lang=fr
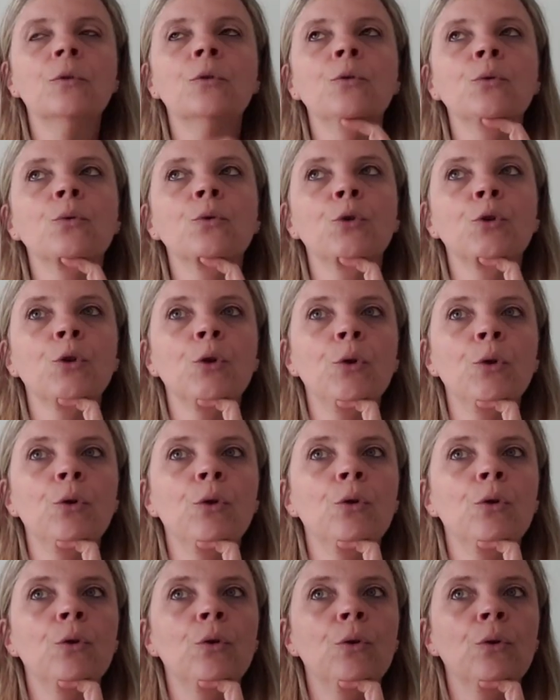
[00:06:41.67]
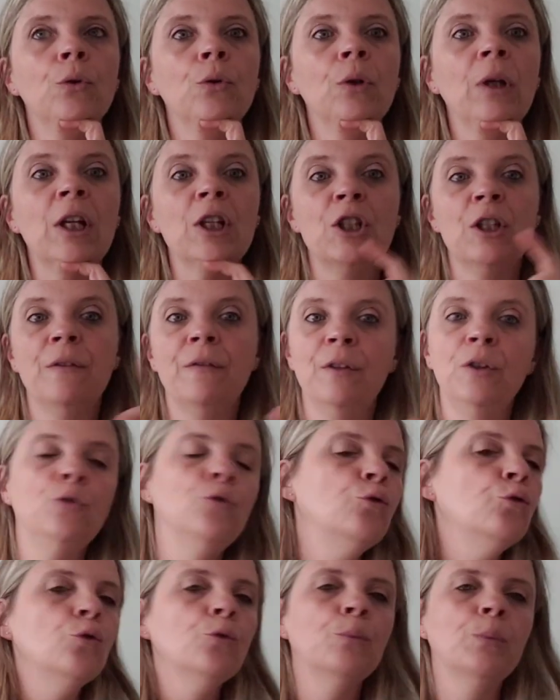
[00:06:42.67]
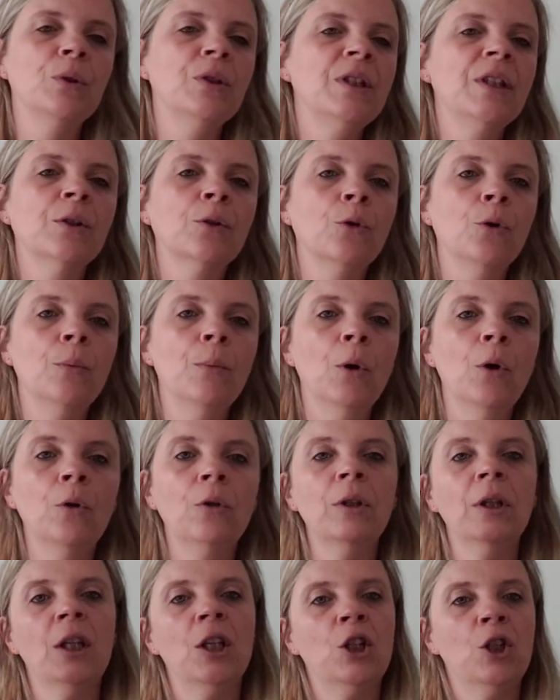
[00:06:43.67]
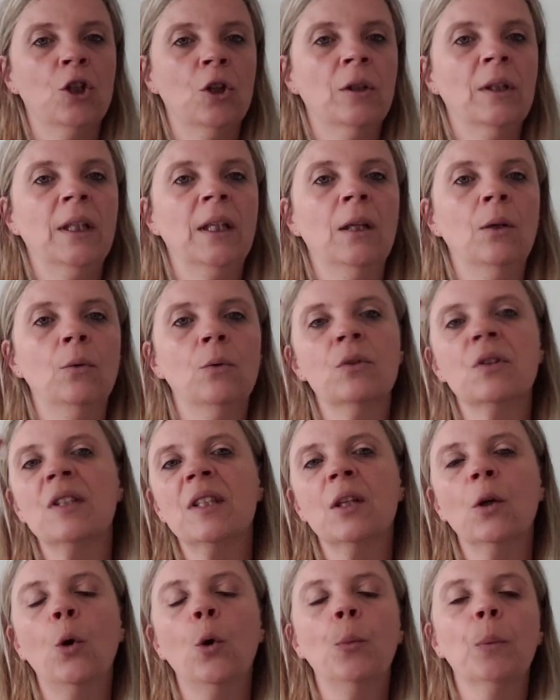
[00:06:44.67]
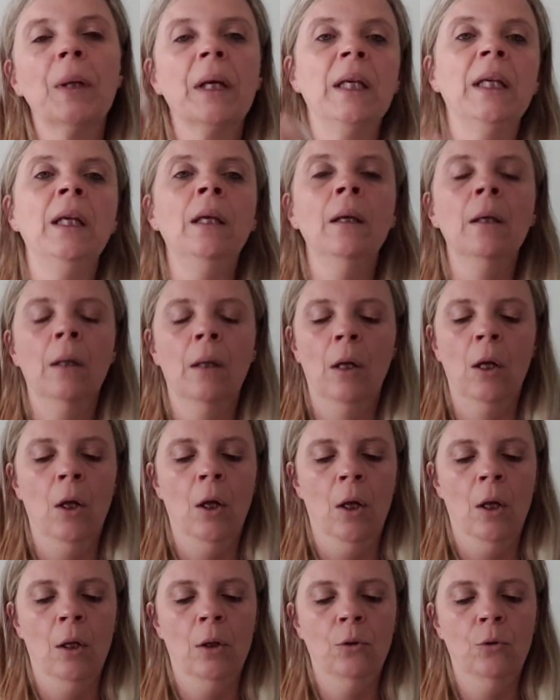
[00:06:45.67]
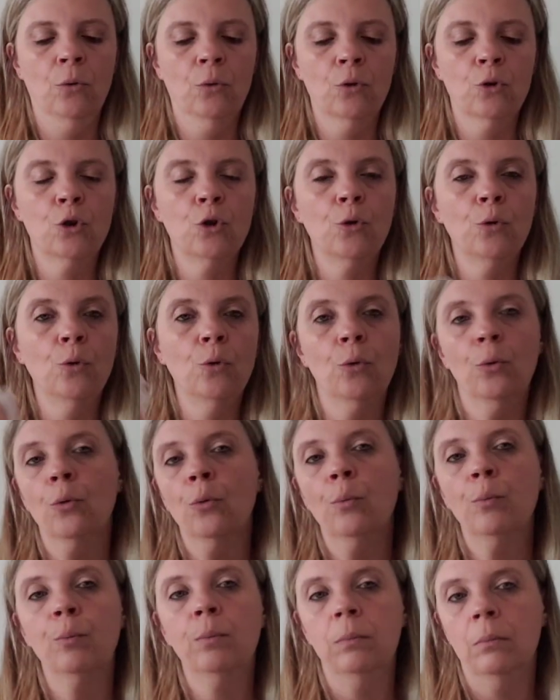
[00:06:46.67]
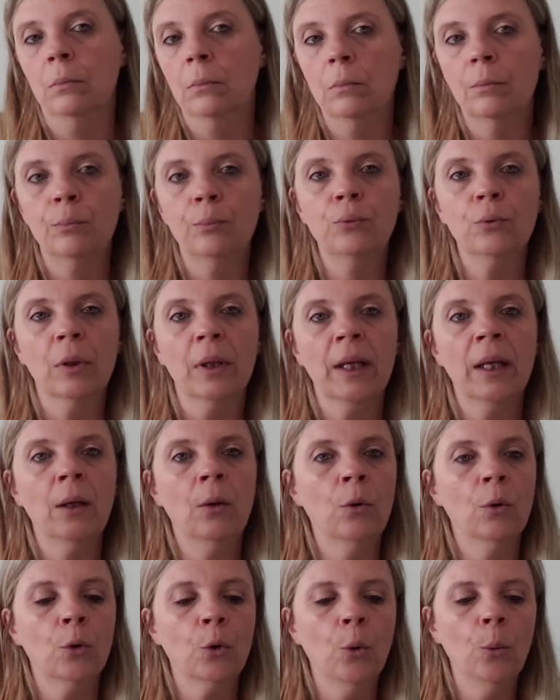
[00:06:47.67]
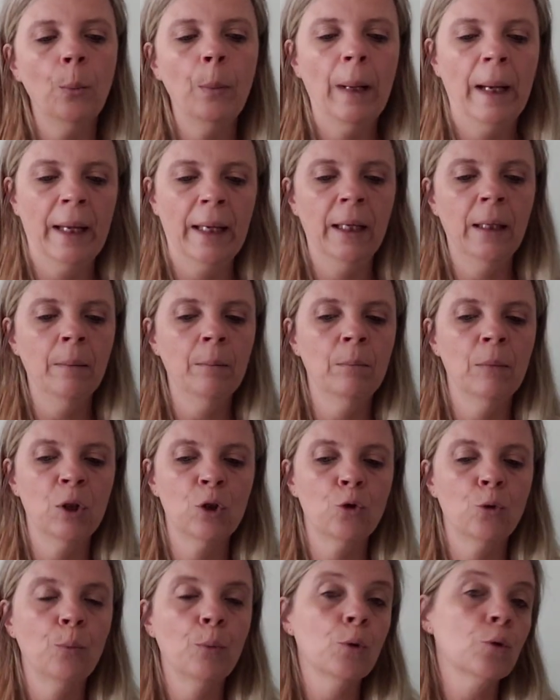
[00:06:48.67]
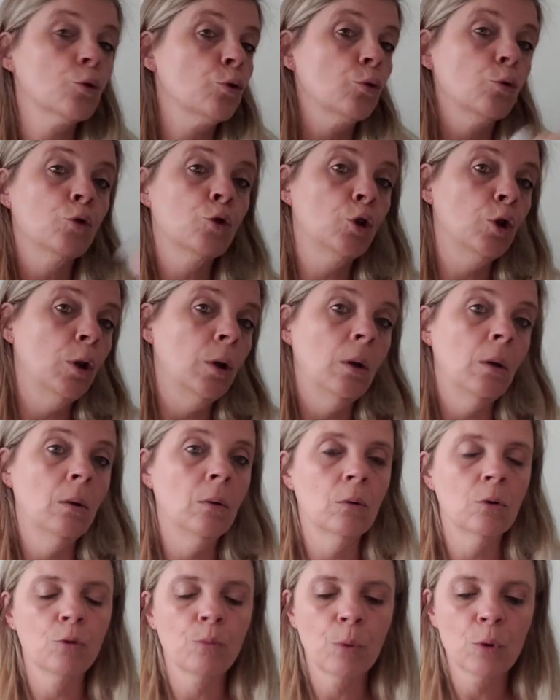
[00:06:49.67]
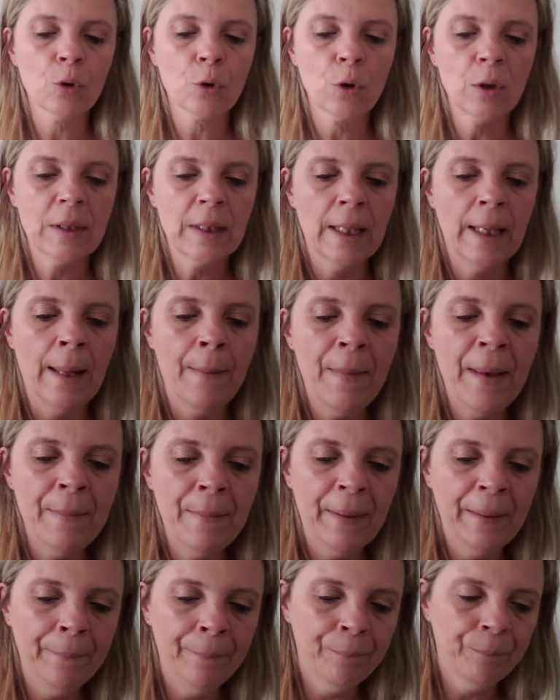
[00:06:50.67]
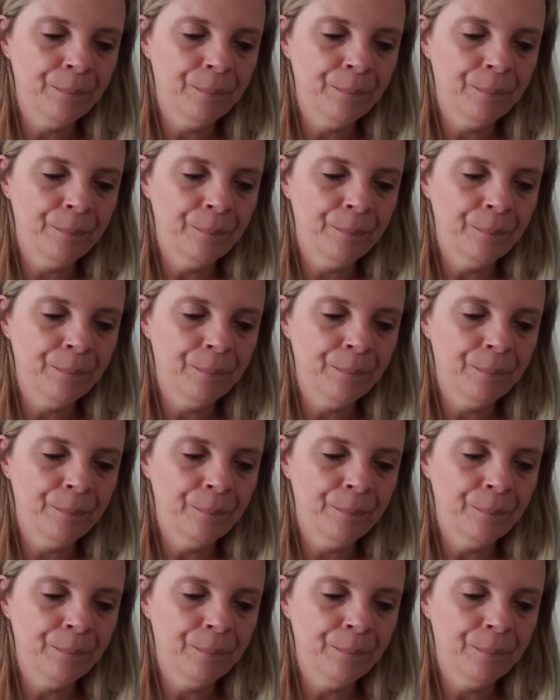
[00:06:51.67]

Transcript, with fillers: Donc, là, j'ai fait une toute petite commande et j'en ai aussi repris donc je pourrais euh, comparer, mais je pense que c'est, je pense que c'est la même. Hein.